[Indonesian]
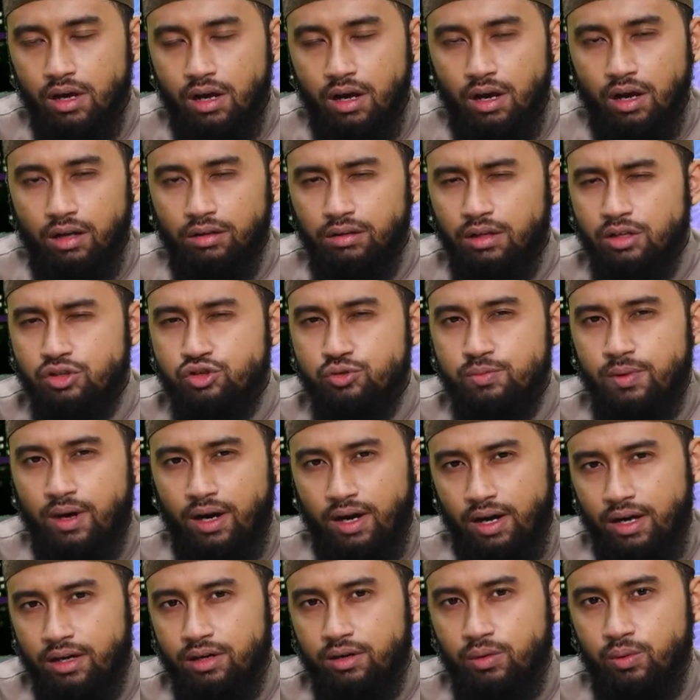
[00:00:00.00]
Allah
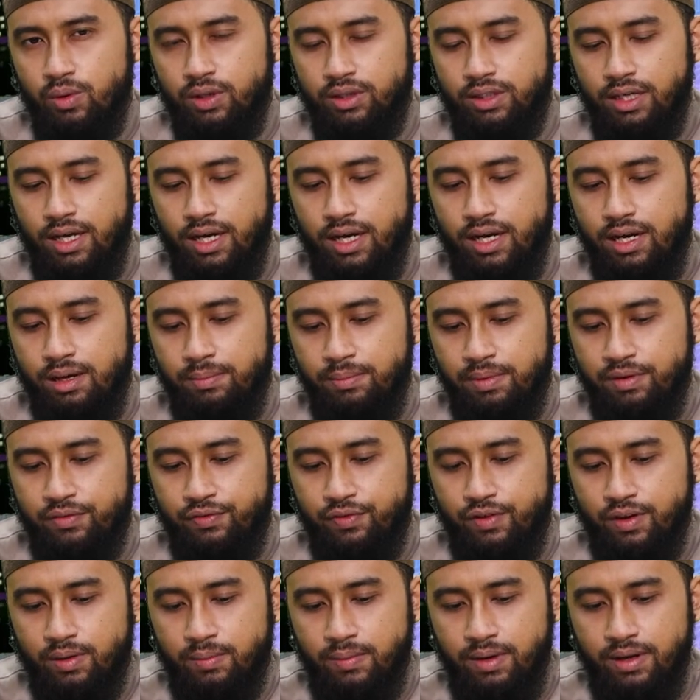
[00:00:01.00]
Subhanahu wa taala
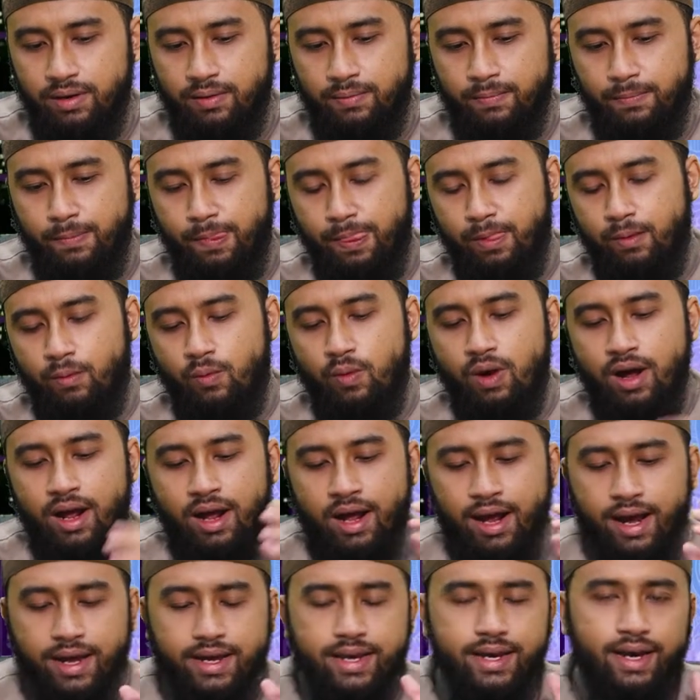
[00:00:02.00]
berfirman,
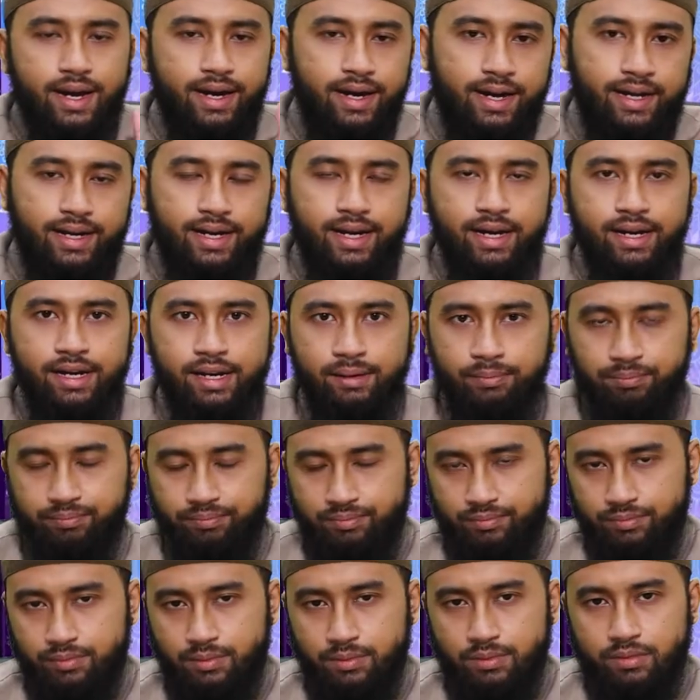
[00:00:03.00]
"Wahai anak Adam,
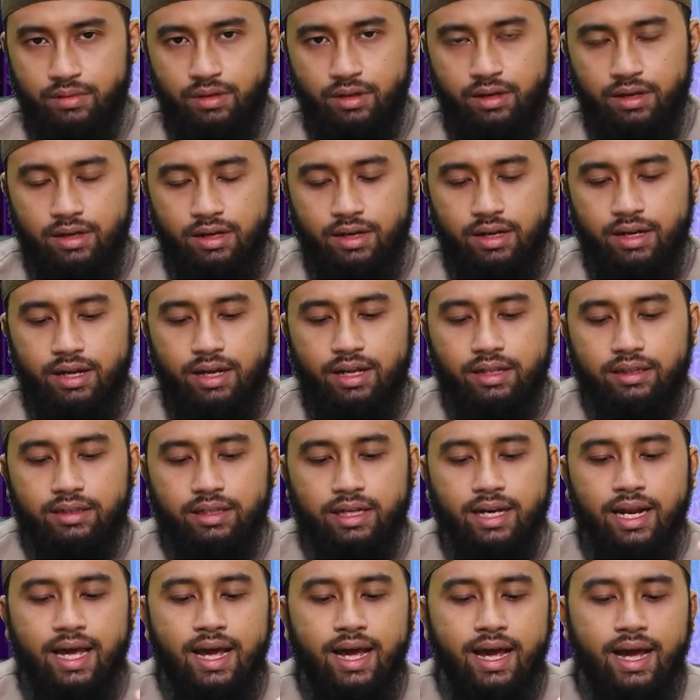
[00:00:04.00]

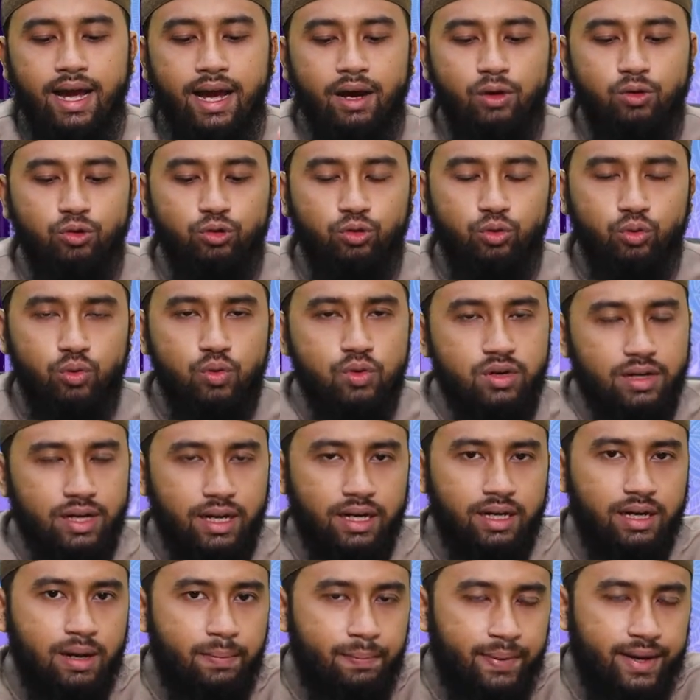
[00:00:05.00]
telah aku
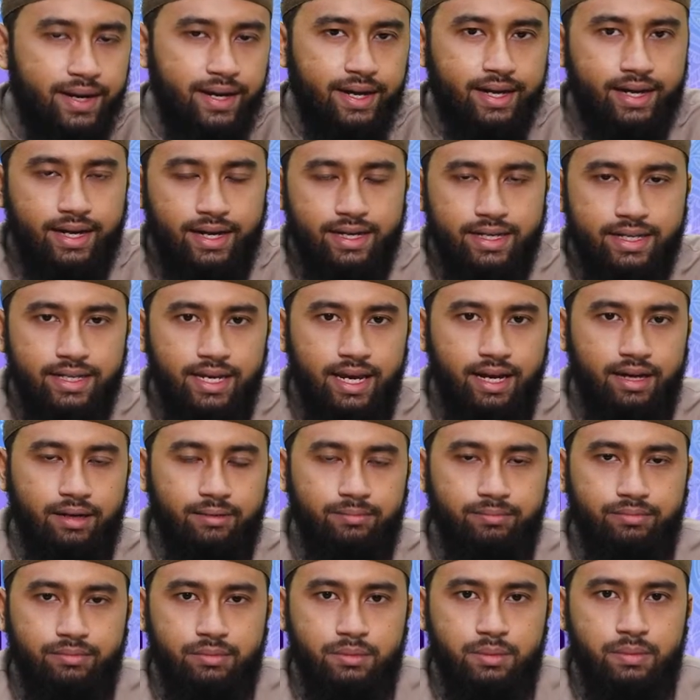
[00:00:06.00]
turunkan kepada kalian."
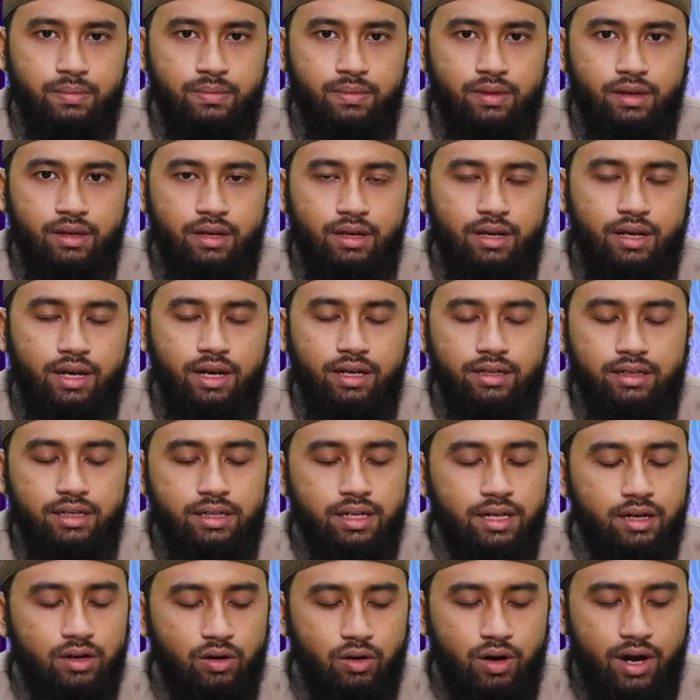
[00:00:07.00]
Ya,
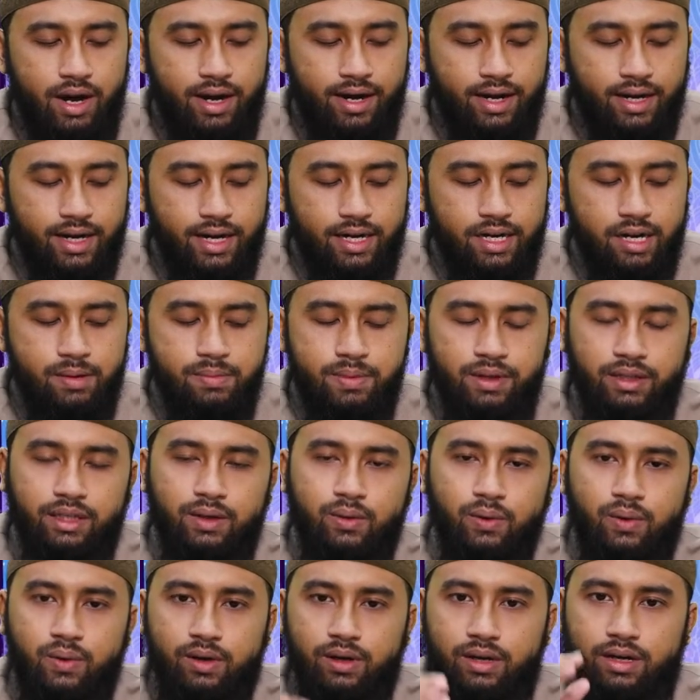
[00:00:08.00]
jadi kalau anak Adam
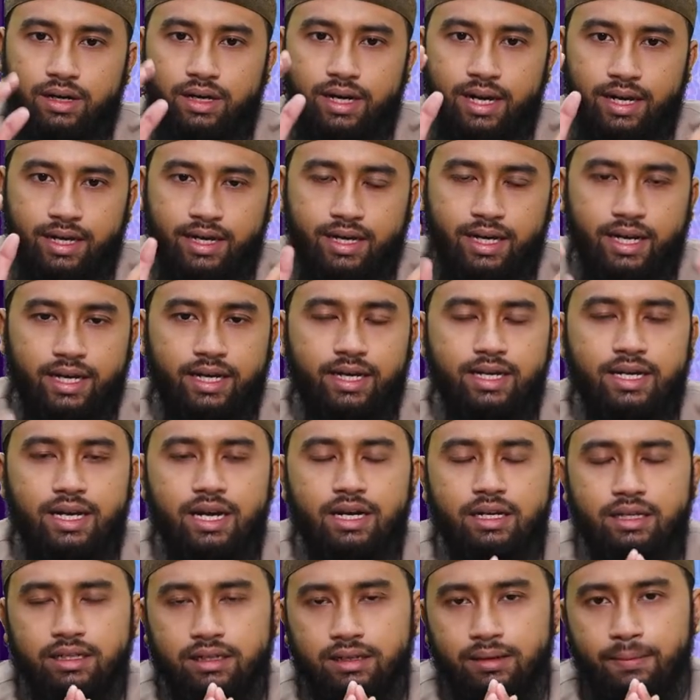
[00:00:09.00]
berarti oh, laki-laki
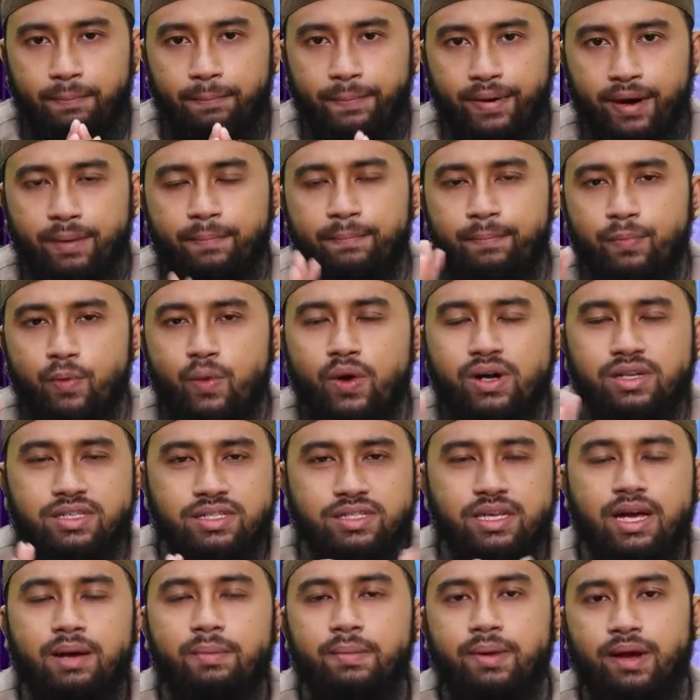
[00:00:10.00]
dan Perempuan
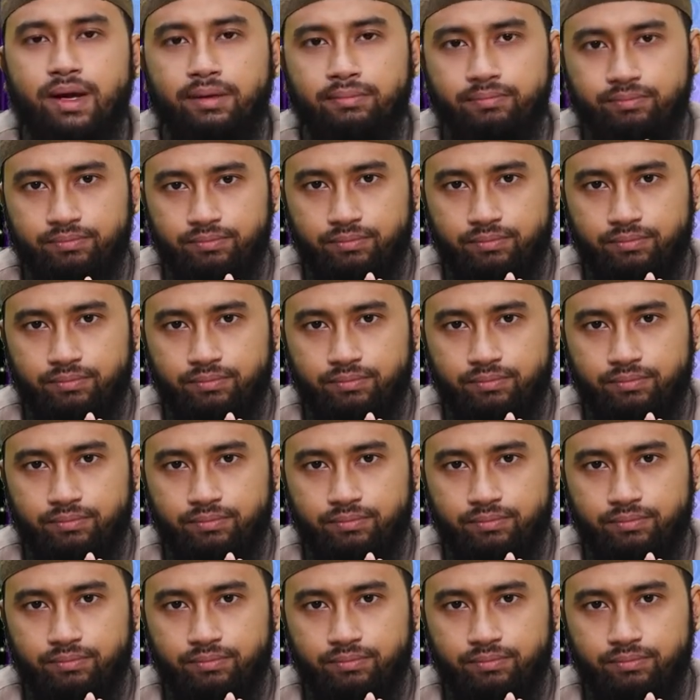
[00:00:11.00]
sama.